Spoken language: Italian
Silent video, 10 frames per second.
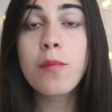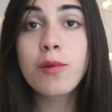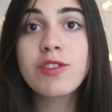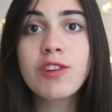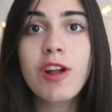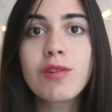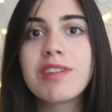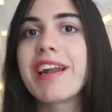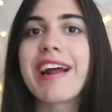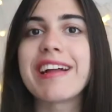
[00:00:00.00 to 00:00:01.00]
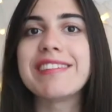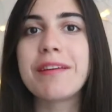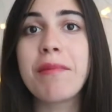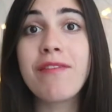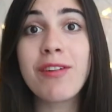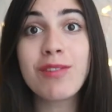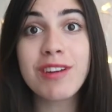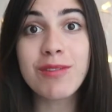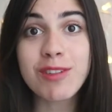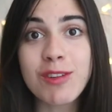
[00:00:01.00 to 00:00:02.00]
Buongiorno a tutti ragazzi e
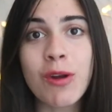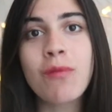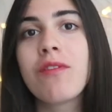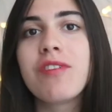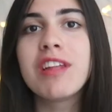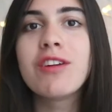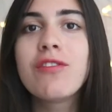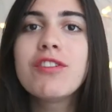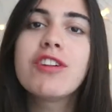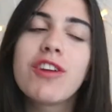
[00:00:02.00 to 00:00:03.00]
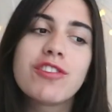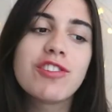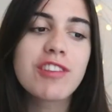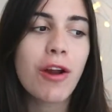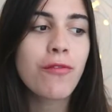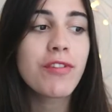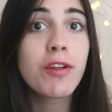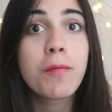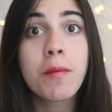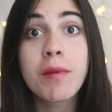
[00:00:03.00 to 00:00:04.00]
benvenuti in questo nuovo video. Il video di oggi sarà un
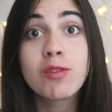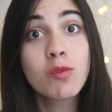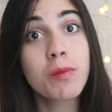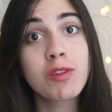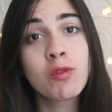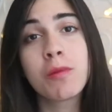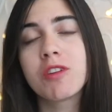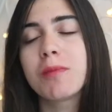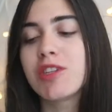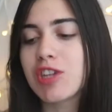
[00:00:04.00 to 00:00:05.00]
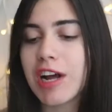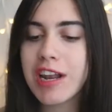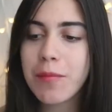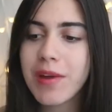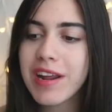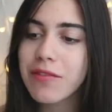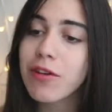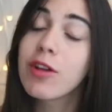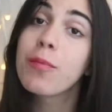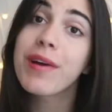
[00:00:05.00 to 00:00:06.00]
video per me super super speciale perché
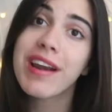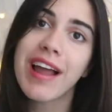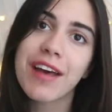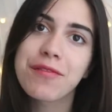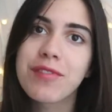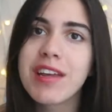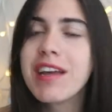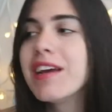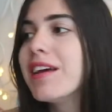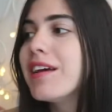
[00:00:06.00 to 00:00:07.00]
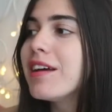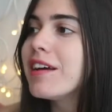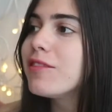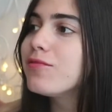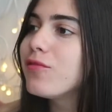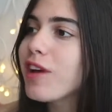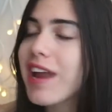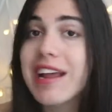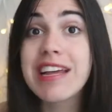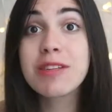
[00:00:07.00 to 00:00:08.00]
voglio parlarvi,
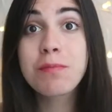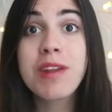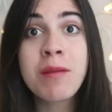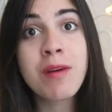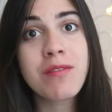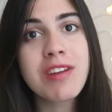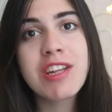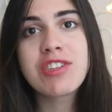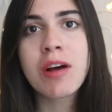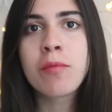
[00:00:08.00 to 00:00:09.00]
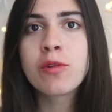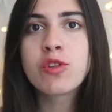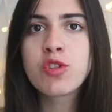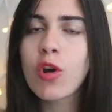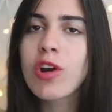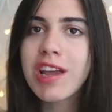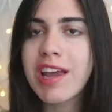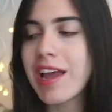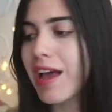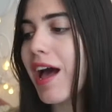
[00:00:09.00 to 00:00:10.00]
vorrei esprimervi diciamo ciò
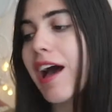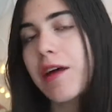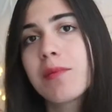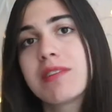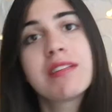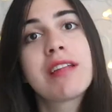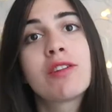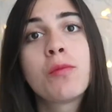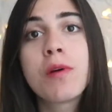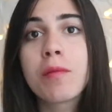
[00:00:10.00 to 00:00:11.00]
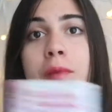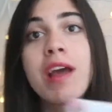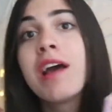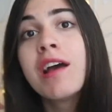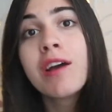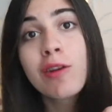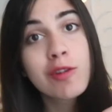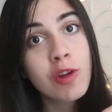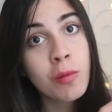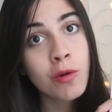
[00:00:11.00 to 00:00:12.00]
che ha rappresentato per me
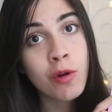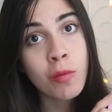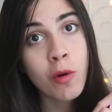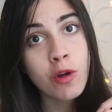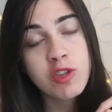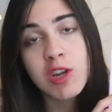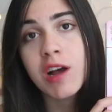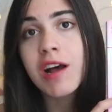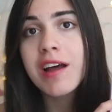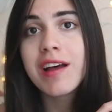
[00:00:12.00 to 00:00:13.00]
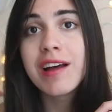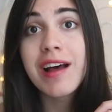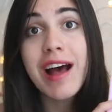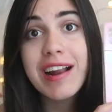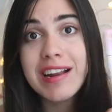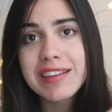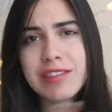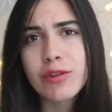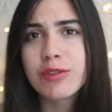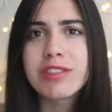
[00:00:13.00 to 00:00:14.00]
Kodomo no Mocha, eh,
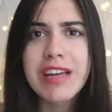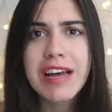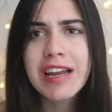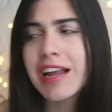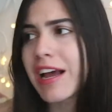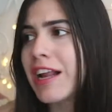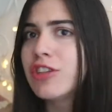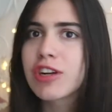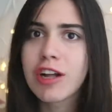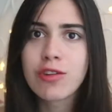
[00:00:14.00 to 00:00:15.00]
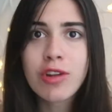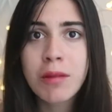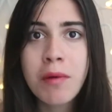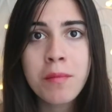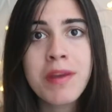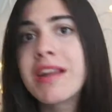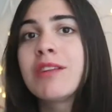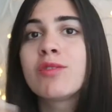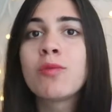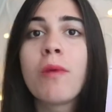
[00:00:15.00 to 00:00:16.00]
alias Rossana, il giocattolo dei bambini,
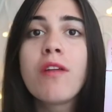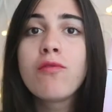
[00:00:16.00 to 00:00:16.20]
insomma il